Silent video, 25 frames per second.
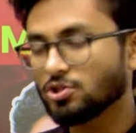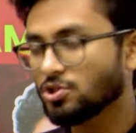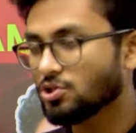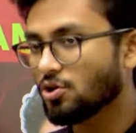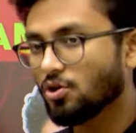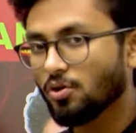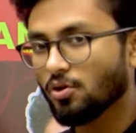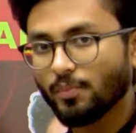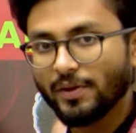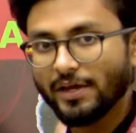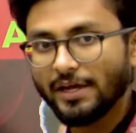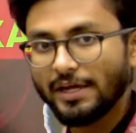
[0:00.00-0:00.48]
সহ
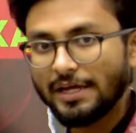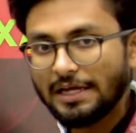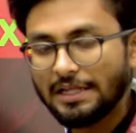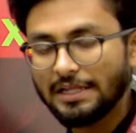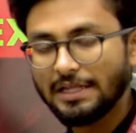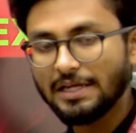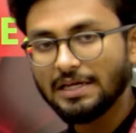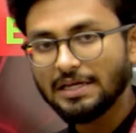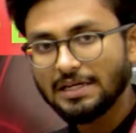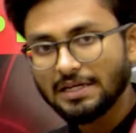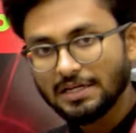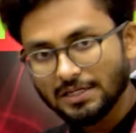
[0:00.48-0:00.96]
পেয়ে গেলে
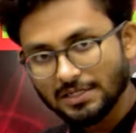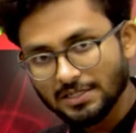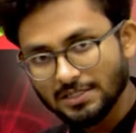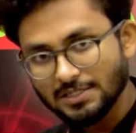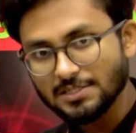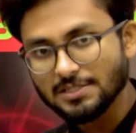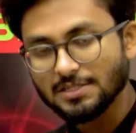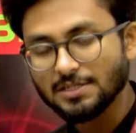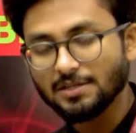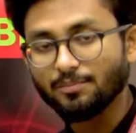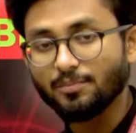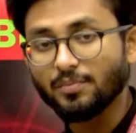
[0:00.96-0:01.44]

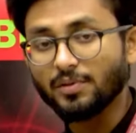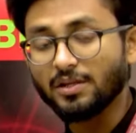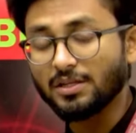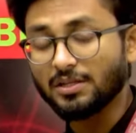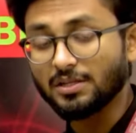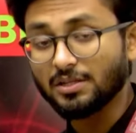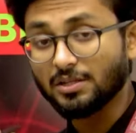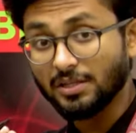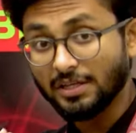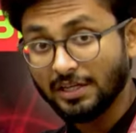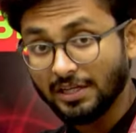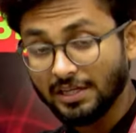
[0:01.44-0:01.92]
রিজে মানে
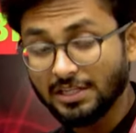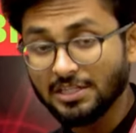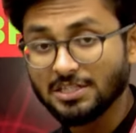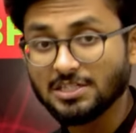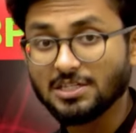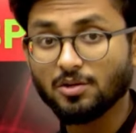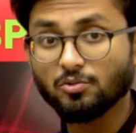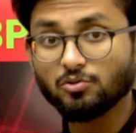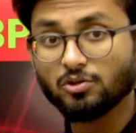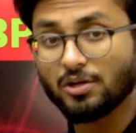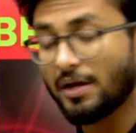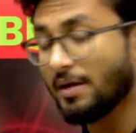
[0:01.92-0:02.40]
ইংলিশেও
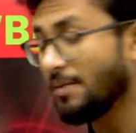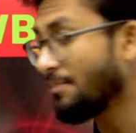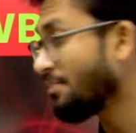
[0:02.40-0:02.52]
তাই